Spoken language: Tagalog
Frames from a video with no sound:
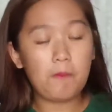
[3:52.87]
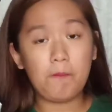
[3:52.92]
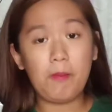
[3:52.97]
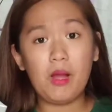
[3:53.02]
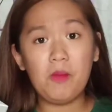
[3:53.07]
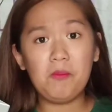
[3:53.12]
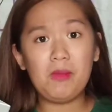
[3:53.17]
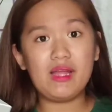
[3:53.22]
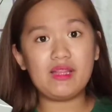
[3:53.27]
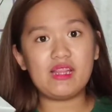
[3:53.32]

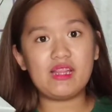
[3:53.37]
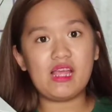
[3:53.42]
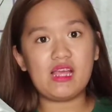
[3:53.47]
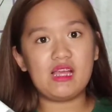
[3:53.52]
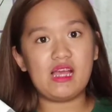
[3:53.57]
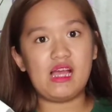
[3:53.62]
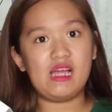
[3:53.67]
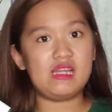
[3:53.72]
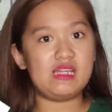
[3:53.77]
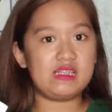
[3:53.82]

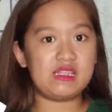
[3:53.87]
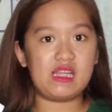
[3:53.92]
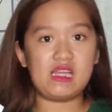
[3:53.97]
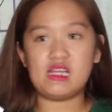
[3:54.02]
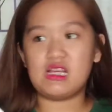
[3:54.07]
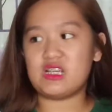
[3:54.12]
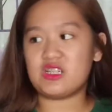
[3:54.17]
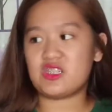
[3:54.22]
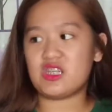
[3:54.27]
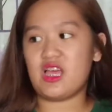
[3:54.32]
pangmatagalan
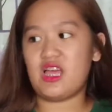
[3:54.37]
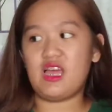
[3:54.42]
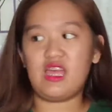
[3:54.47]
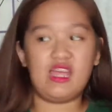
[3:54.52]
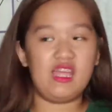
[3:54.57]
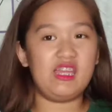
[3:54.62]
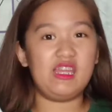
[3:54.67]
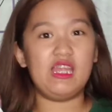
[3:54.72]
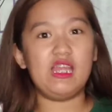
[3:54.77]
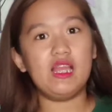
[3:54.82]
talaga siya
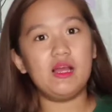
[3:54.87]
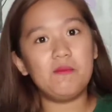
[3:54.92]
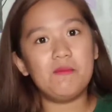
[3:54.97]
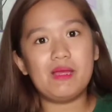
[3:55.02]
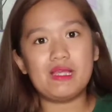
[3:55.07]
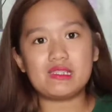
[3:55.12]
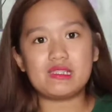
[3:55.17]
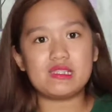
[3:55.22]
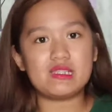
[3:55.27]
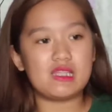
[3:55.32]
and ilang
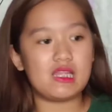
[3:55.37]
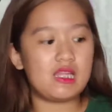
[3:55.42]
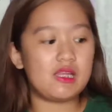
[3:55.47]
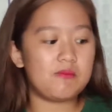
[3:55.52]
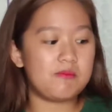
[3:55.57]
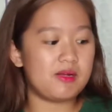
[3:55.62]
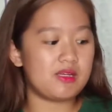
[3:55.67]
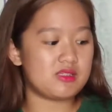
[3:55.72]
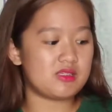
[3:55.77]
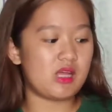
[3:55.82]
beses na
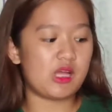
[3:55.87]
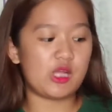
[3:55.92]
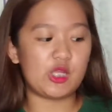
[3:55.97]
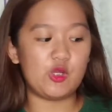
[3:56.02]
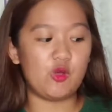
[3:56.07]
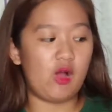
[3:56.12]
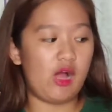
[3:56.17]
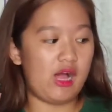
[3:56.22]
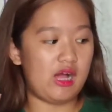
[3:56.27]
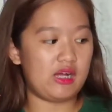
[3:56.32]
nabagsak
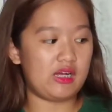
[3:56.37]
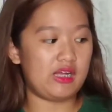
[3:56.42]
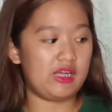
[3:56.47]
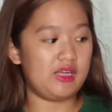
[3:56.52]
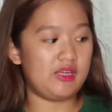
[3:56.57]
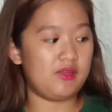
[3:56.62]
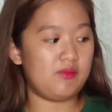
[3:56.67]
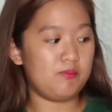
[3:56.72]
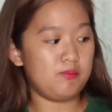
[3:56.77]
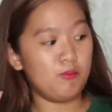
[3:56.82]
yung
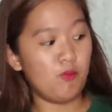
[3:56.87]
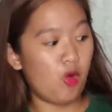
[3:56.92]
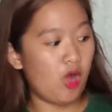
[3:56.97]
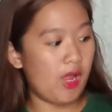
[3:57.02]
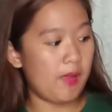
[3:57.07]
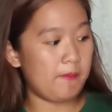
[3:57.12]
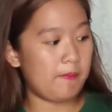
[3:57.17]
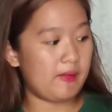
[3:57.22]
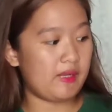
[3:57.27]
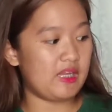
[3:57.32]
akin,
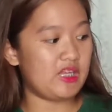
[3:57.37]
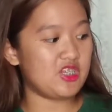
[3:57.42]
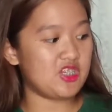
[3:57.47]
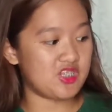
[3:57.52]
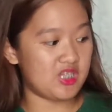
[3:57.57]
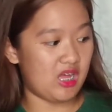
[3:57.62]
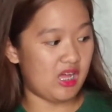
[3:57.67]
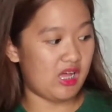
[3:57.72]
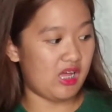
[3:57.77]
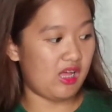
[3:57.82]
buhay pa rin
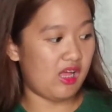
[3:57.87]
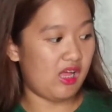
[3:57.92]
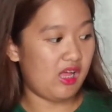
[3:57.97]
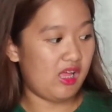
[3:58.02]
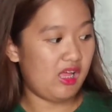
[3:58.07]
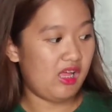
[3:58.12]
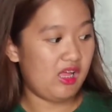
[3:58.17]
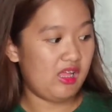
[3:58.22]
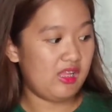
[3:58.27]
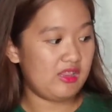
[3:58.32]
siya.
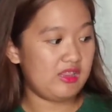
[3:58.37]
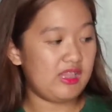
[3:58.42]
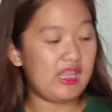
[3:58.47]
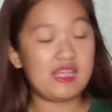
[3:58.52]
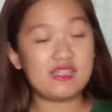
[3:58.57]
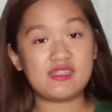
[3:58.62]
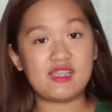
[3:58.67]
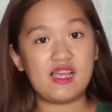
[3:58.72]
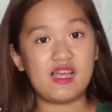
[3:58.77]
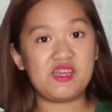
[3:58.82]

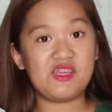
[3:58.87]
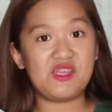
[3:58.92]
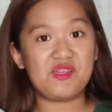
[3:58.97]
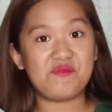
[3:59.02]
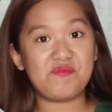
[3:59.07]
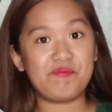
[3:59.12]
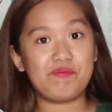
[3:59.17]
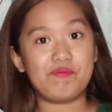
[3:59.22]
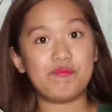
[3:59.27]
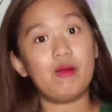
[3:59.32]
Nasa
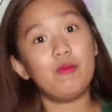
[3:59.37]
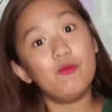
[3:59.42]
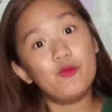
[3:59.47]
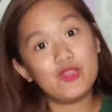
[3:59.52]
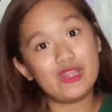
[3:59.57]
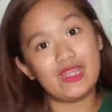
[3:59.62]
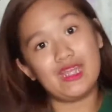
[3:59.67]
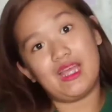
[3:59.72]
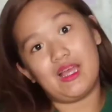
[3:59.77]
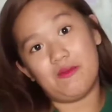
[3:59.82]

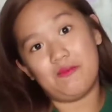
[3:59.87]
mabuting